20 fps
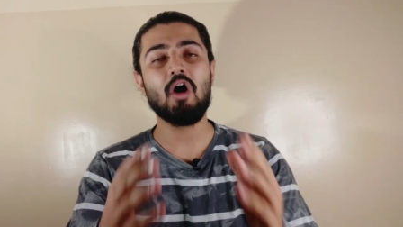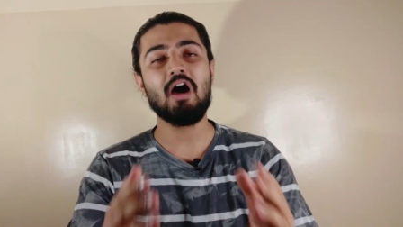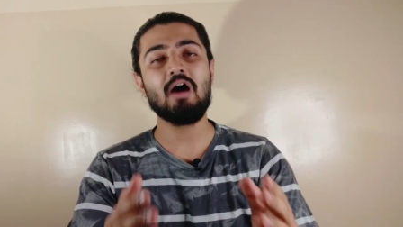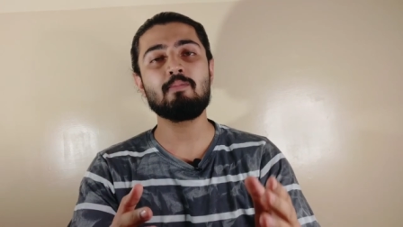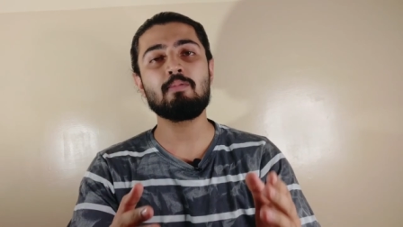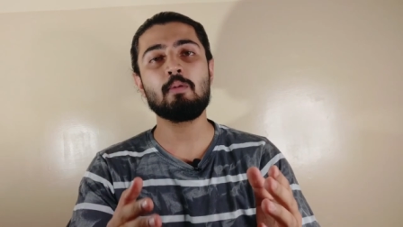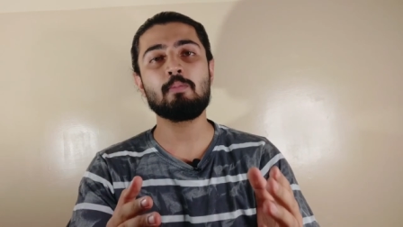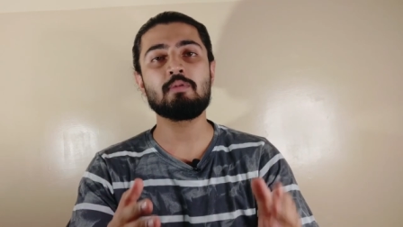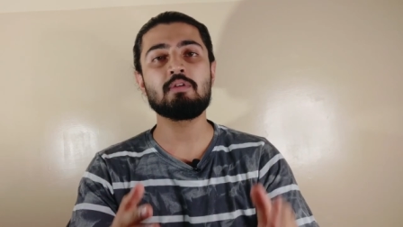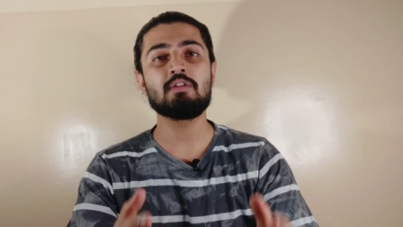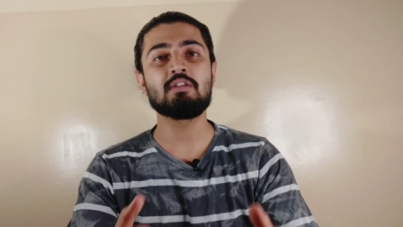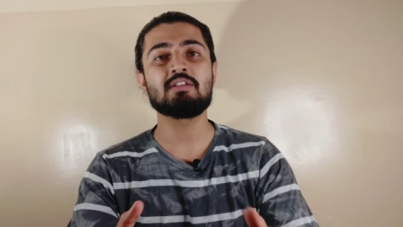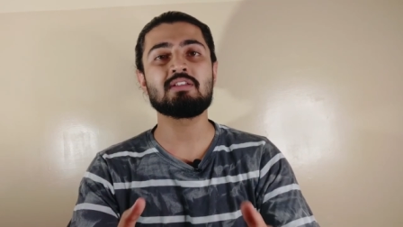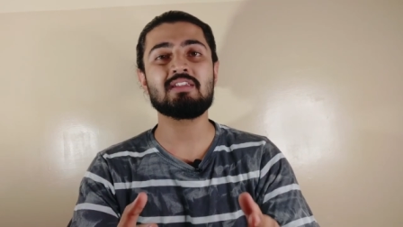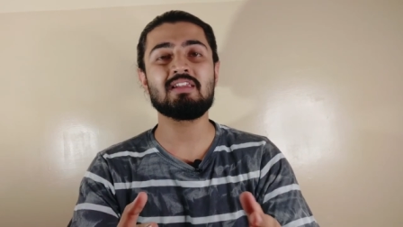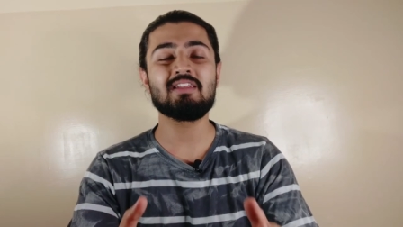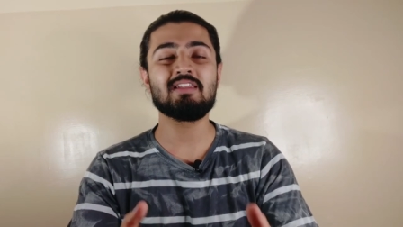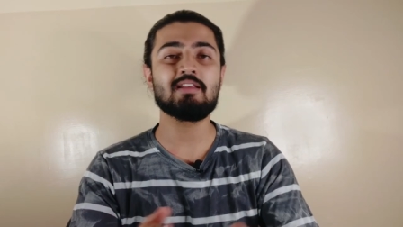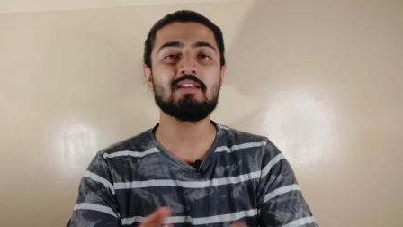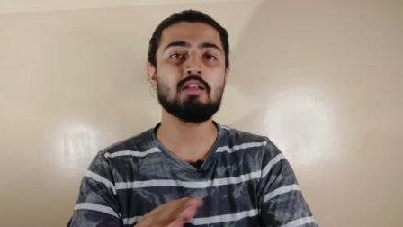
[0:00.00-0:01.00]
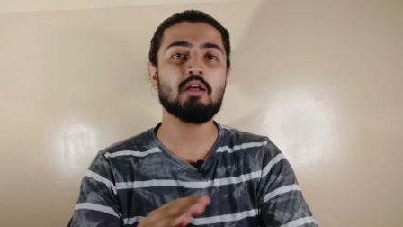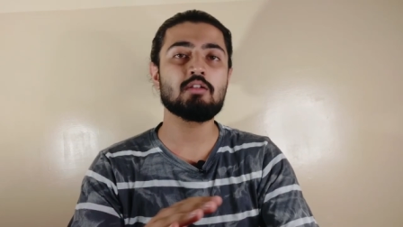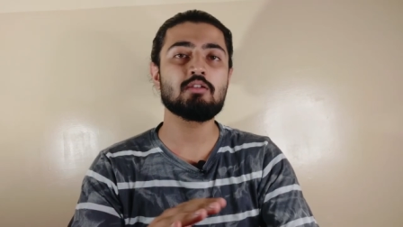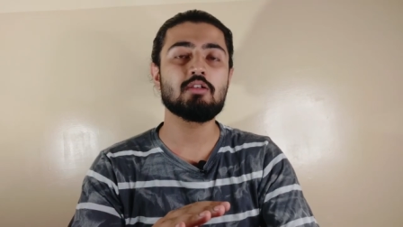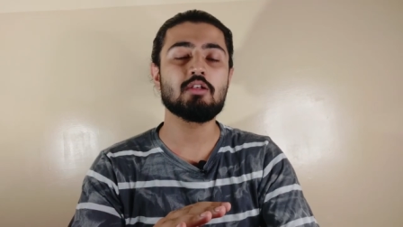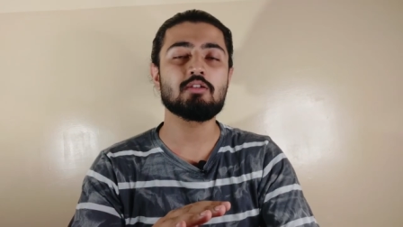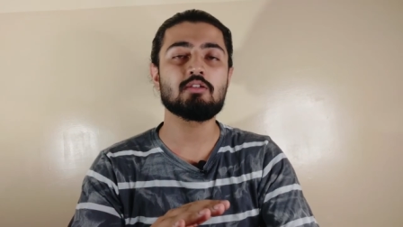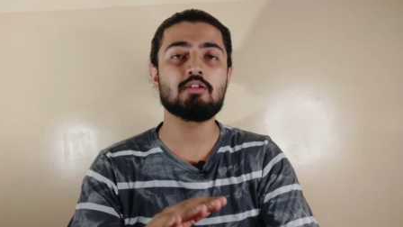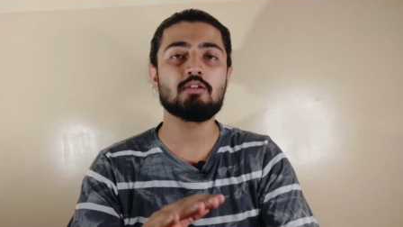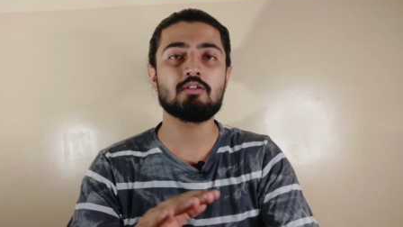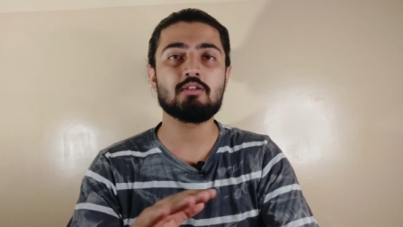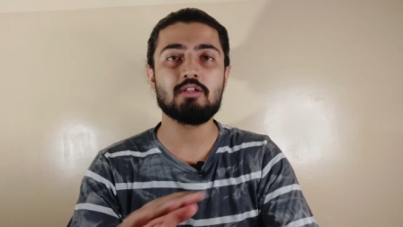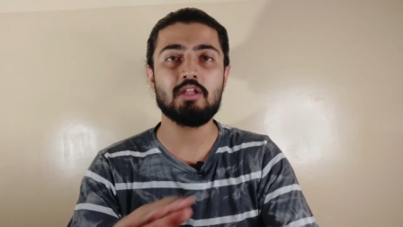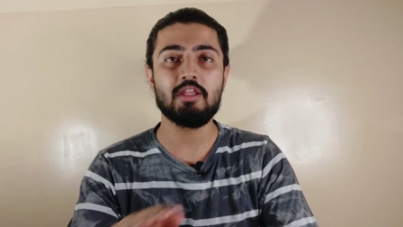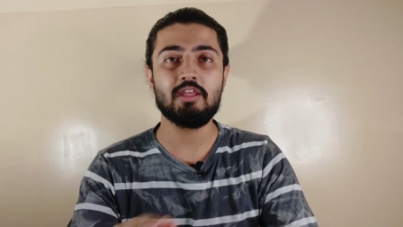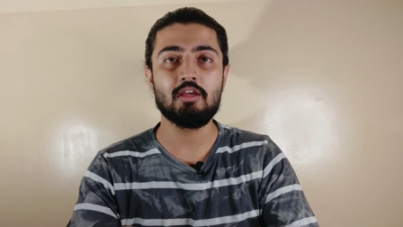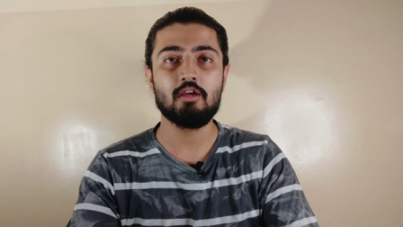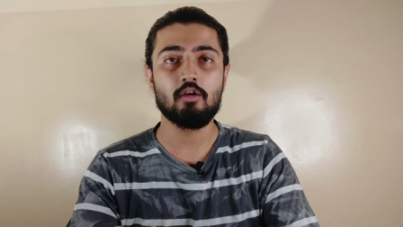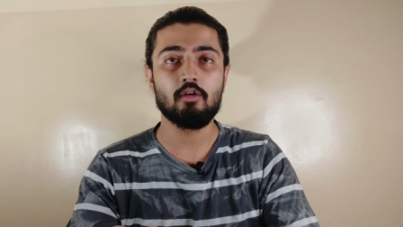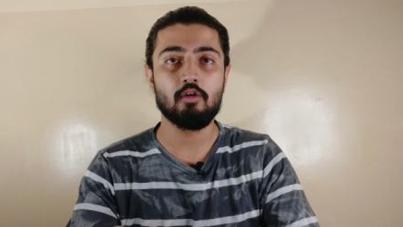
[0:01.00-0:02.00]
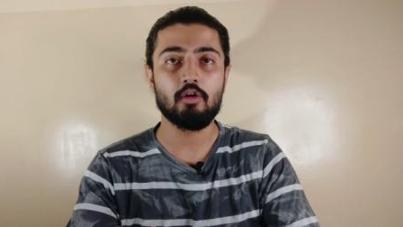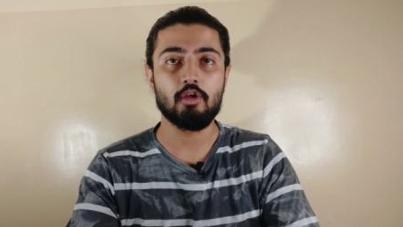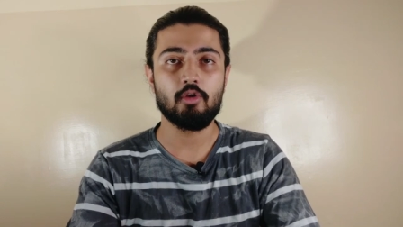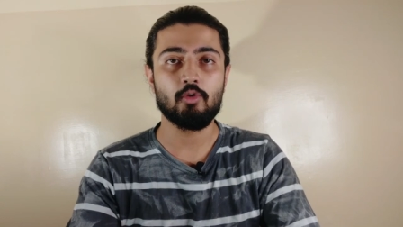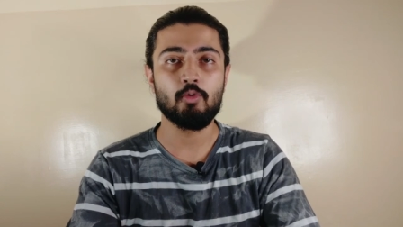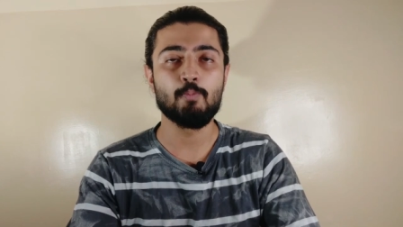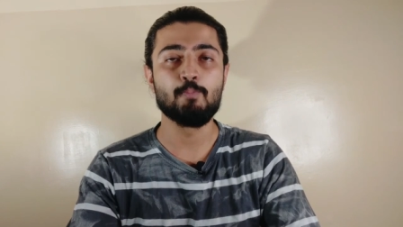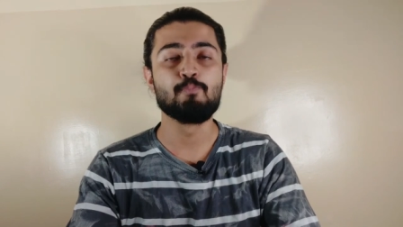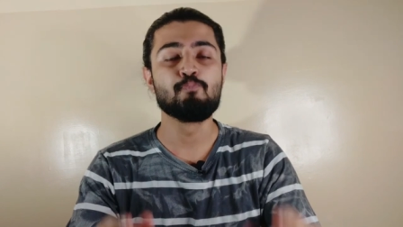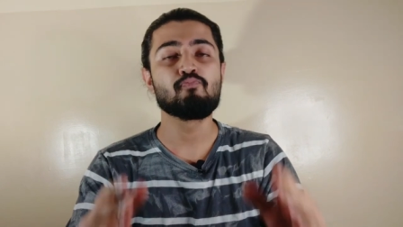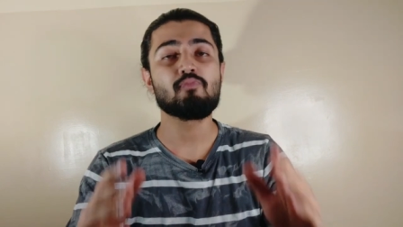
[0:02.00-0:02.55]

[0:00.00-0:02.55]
आप अपनी स्किन के साथ जस्टिस नहीं कर रहे हो